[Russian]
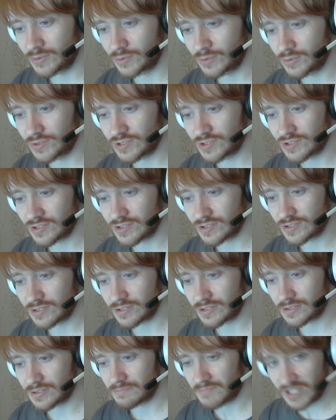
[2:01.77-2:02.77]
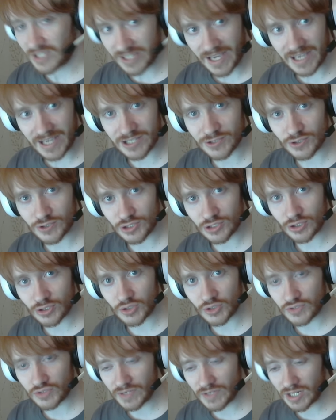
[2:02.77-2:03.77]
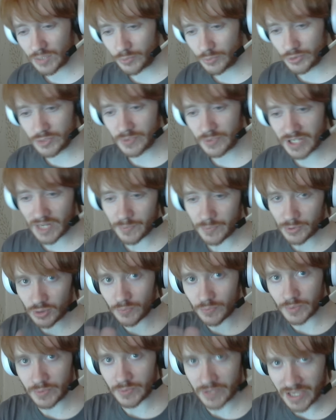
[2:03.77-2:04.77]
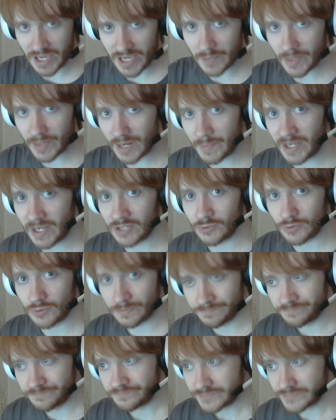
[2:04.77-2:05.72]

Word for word: из э, меня, еще 4 человек и будем играть, потом поменяем команду.